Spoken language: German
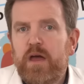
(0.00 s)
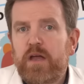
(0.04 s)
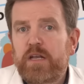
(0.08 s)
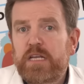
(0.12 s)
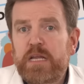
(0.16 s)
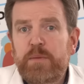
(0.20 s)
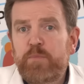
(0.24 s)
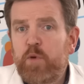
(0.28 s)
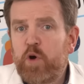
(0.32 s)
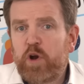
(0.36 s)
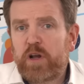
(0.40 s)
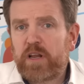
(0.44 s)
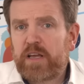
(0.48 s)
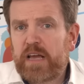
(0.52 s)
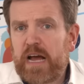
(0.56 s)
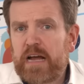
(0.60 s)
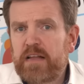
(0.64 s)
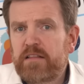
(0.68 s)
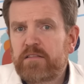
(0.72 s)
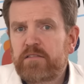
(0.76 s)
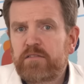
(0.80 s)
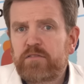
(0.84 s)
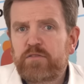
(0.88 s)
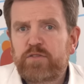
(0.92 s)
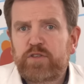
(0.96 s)
Die
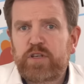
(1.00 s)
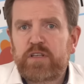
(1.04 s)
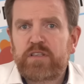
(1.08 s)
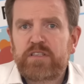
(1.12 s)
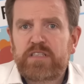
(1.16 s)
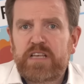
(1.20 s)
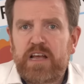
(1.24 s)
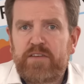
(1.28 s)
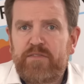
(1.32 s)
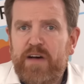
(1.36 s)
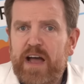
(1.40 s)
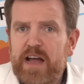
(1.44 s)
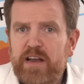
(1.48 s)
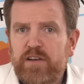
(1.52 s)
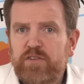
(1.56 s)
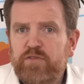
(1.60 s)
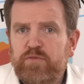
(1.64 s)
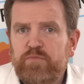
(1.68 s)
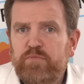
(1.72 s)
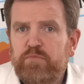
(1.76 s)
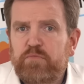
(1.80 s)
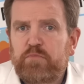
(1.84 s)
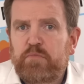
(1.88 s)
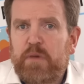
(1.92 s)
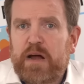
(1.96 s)
Möglichkeiten sind sehr weit.
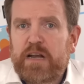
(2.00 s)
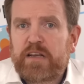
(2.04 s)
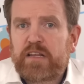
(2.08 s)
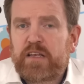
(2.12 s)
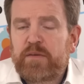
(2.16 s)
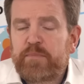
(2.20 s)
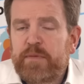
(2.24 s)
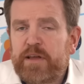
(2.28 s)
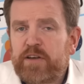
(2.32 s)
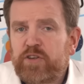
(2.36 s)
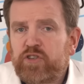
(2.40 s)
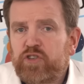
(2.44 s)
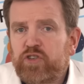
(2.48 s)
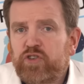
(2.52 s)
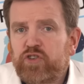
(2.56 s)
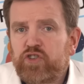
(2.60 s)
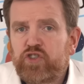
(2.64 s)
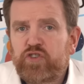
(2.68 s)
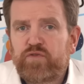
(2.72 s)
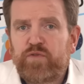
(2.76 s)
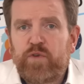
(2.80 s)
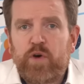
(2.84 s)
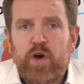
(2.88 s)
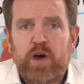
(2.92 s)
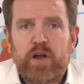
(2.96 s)
Manche Menschen
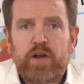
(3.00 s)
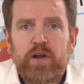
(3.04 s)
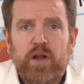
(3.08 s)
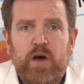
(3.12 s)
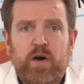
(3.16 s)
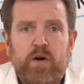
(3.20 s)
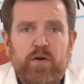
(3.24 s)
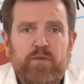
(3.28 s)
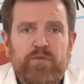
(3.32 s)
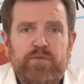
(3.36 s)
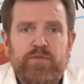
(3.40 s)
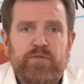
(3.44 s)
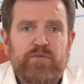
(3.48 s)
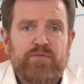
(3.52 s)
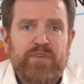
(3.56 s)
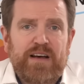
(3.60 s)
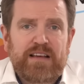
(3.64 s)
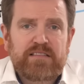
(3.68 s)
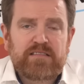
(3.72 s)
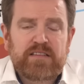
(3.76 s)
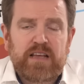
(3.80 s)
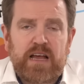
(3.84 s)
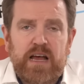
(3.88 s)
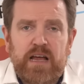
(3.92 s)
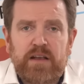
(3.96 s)
schwören auf
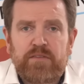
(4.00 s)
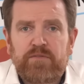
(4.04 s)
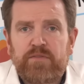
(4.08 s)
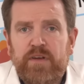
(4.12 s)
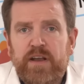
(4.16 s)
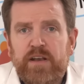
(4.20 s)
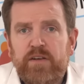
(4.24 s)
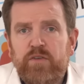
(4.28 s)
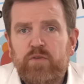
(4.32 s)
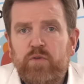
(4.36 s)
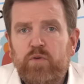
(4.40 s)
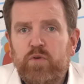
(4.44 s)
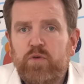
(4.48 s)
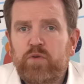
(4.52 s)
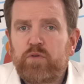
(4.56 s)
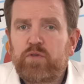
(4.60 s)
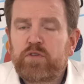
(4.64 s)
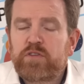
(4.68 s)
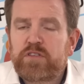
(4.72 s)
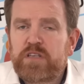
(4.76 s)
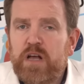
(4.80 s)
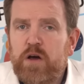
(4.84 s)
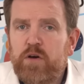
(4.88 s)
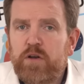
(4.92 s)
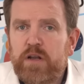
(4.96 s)
Wasseranwendungen
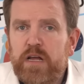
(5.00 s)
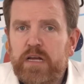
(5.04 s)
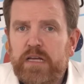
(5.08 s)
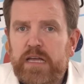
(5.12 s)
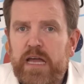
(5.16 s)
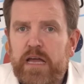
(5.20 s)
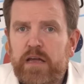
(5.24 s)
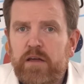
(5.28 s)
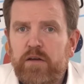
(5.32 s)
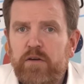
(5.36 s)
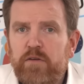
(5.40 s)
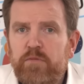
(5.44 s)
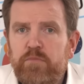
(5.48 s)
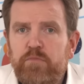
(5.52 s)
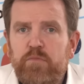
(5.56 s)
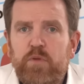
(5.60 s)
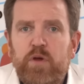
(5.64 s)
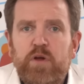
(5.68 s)
und Saunagänge,